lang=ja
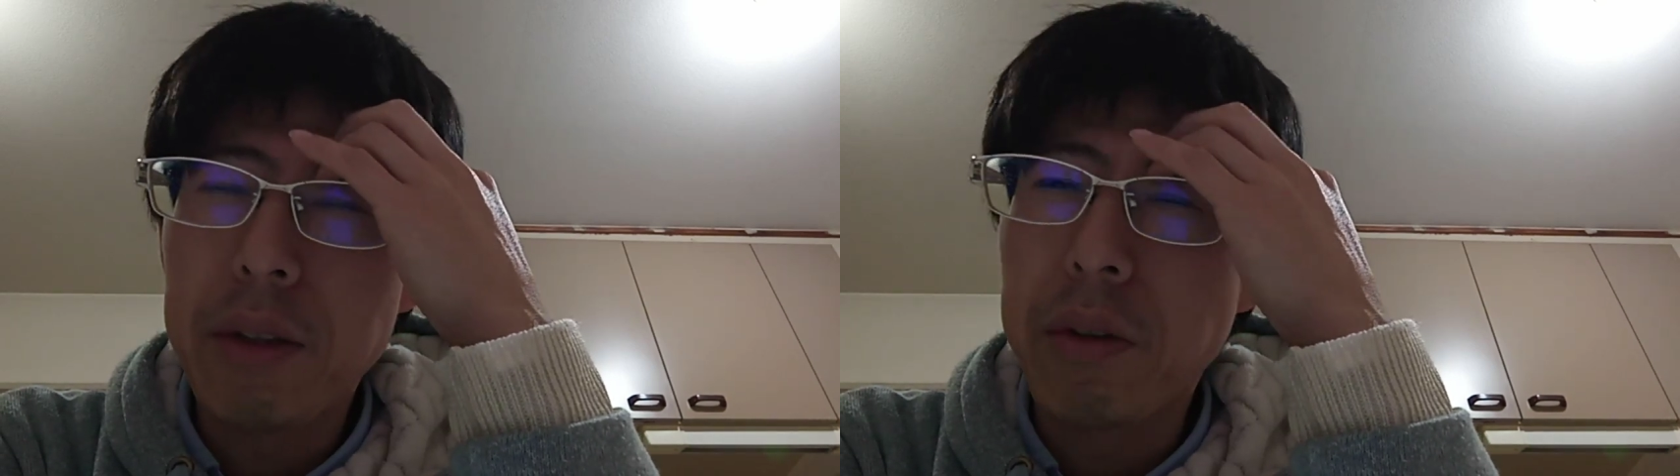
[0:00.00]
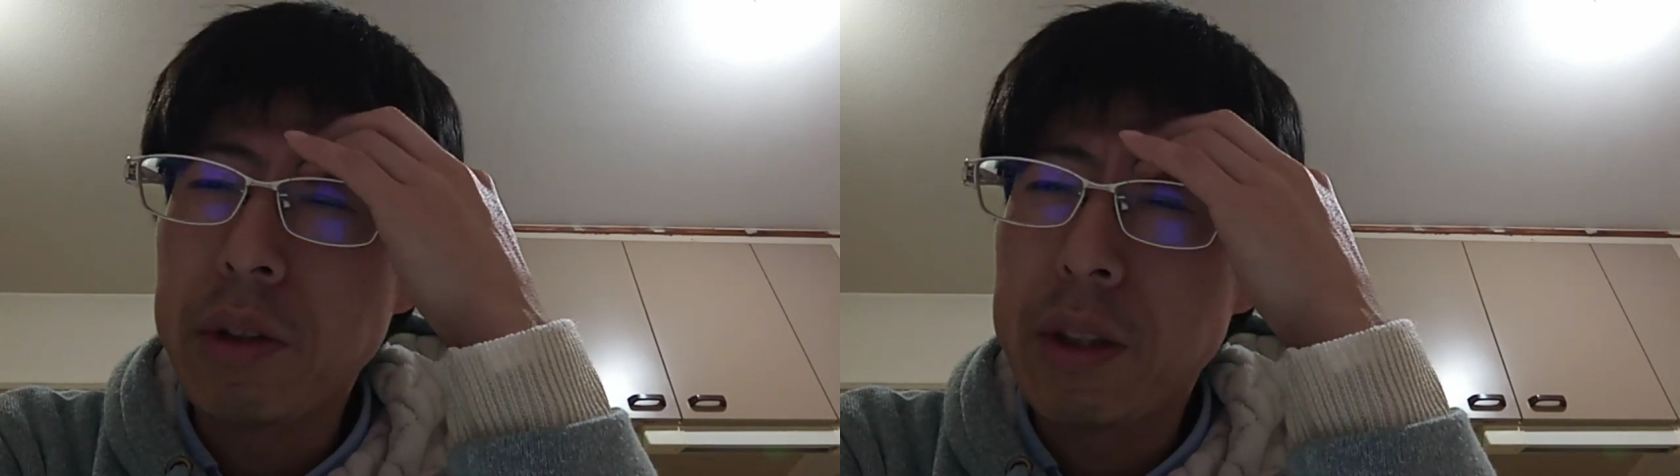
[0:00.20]

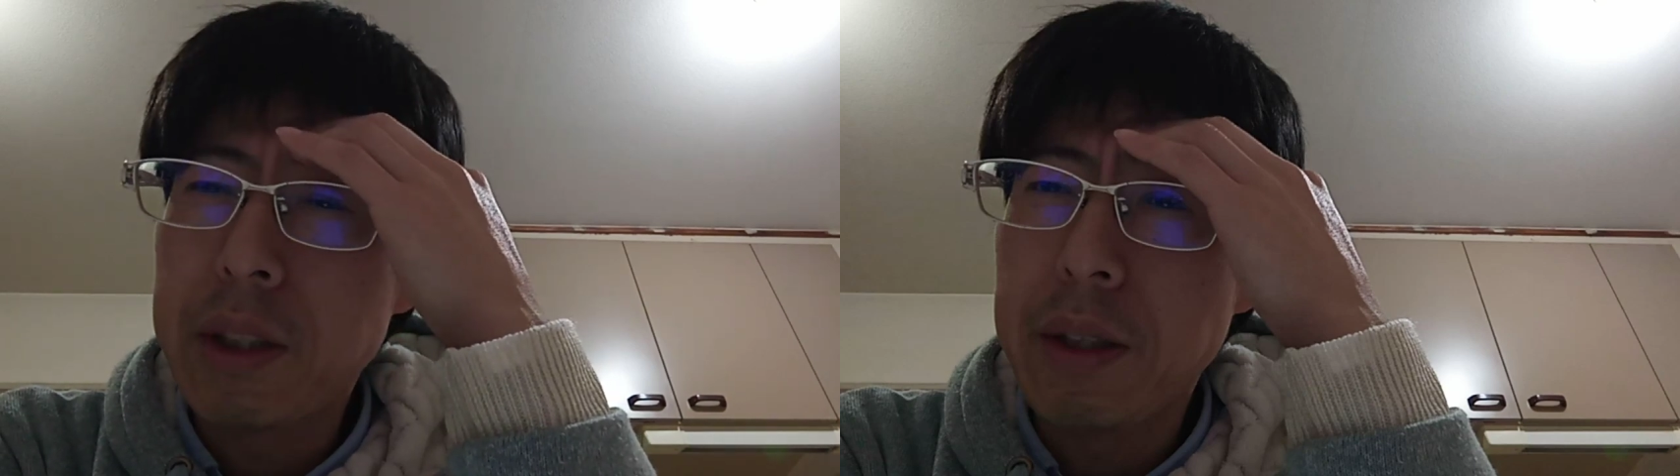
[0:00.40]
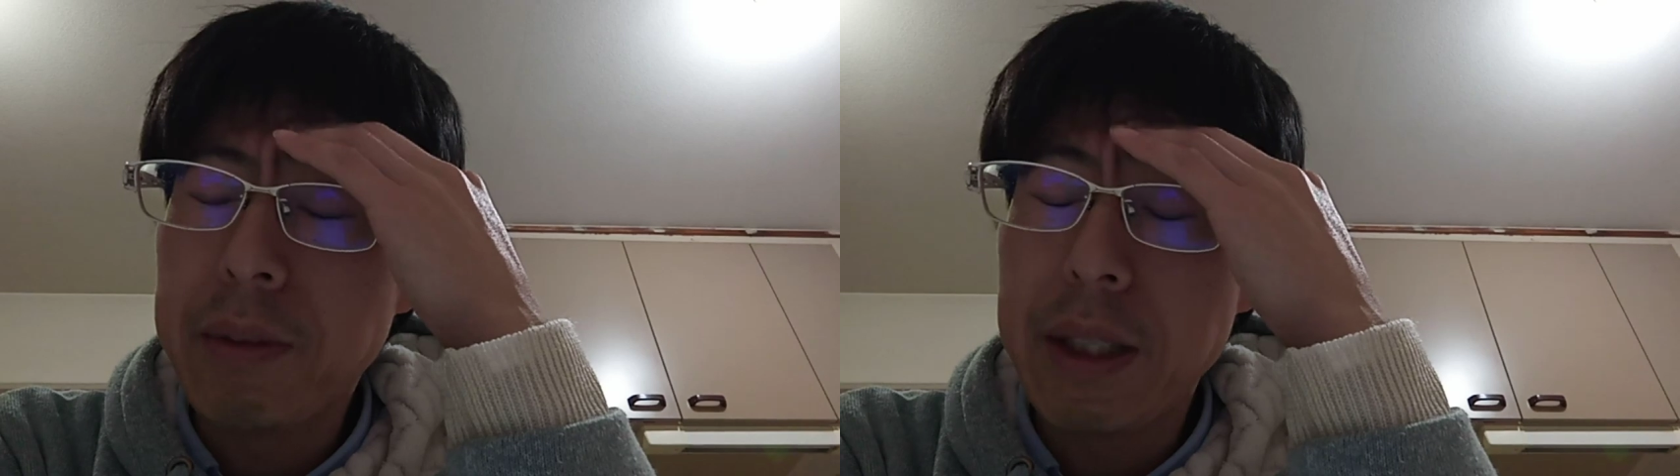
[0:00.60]
こ
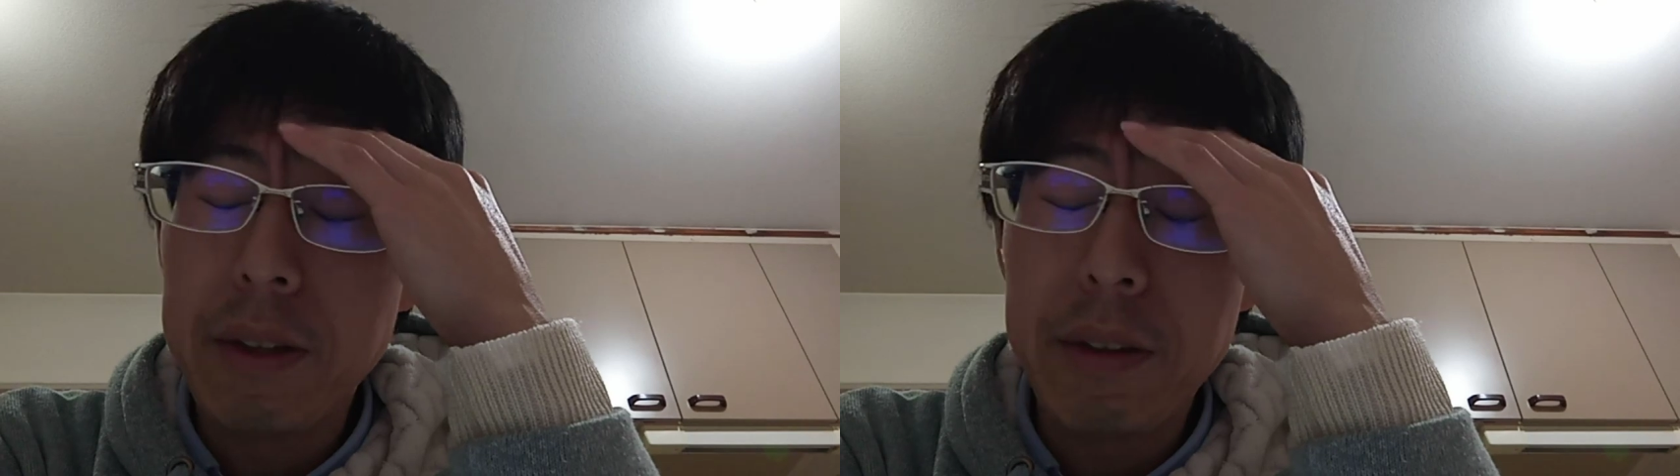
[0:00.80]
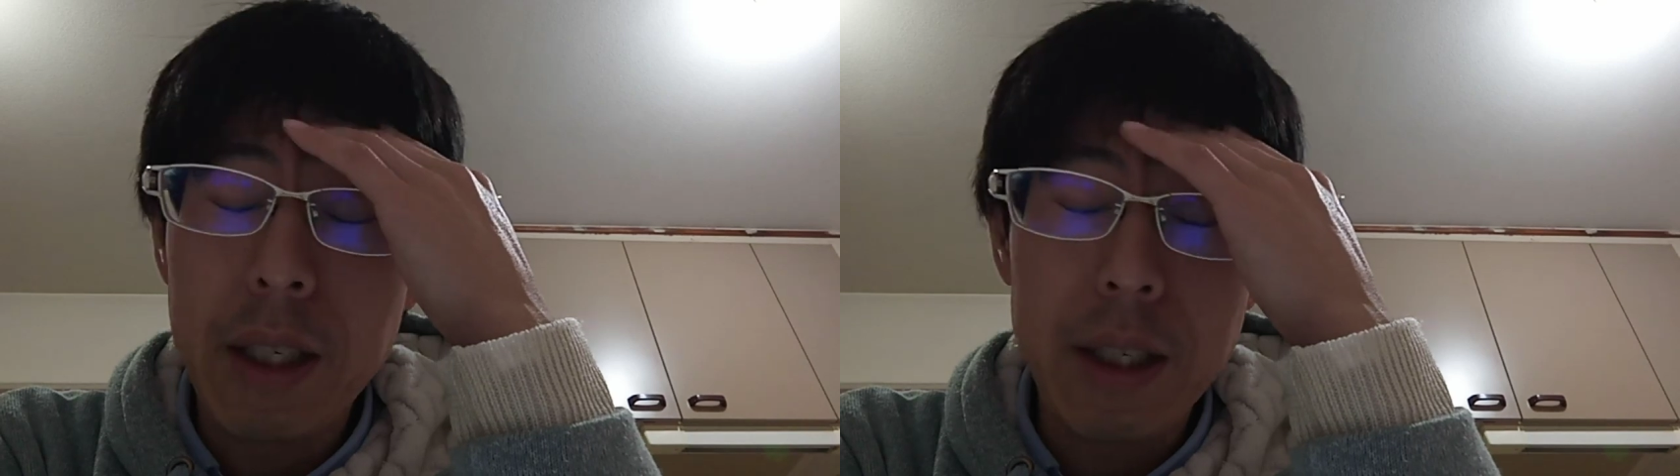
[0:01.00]
ちらまで
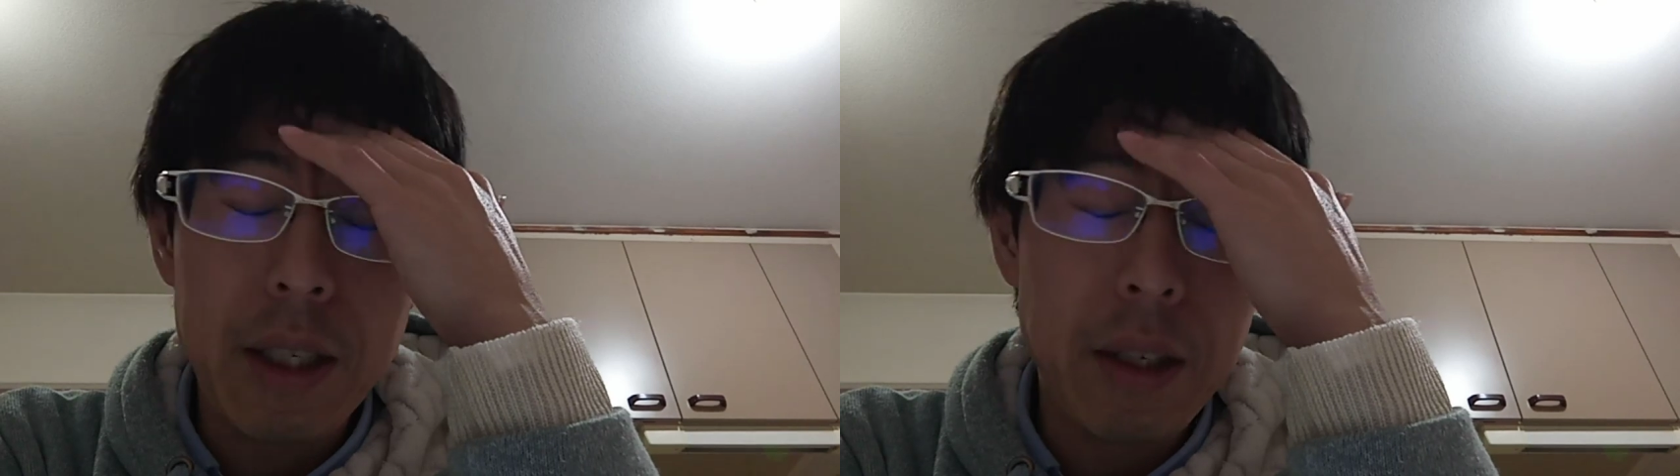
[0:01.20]
揺れが来